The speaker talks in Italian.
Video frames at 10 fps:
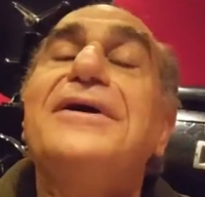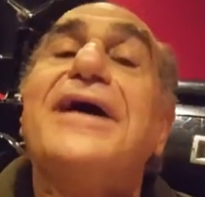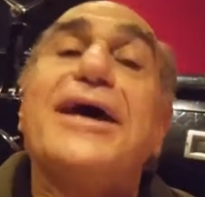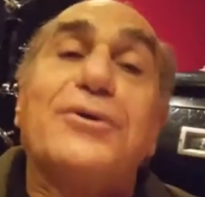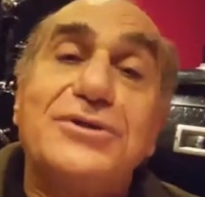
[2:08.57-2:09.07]

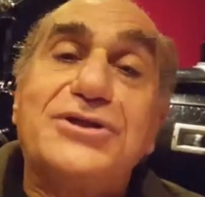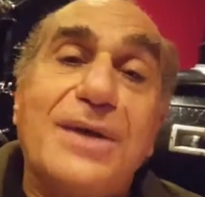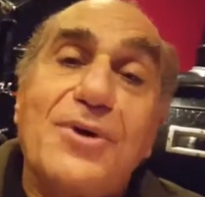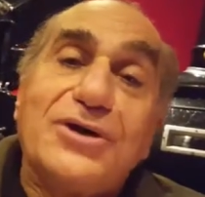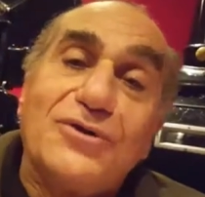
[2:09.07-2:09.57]
Ecco, ecco,
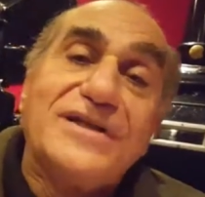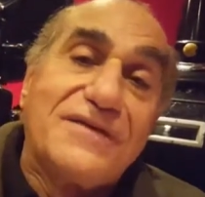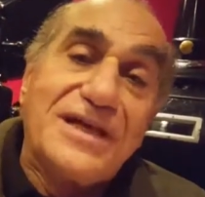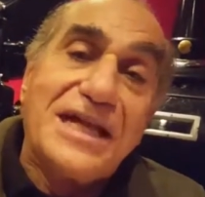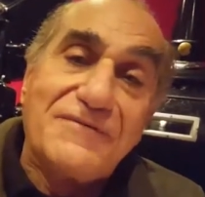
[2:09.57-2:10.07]
diciamo che dovete
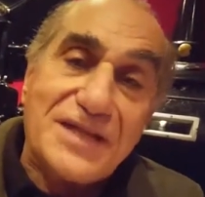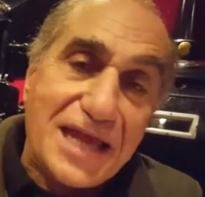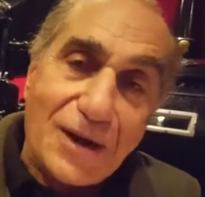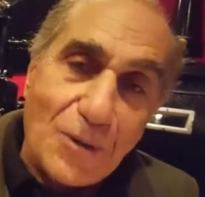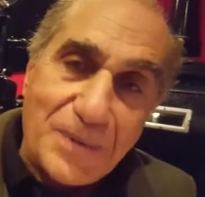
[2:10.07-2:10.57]
venire a
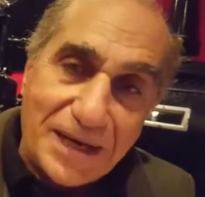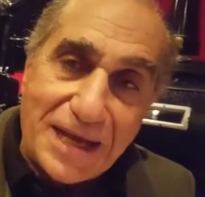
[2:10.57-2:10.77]
vederlo per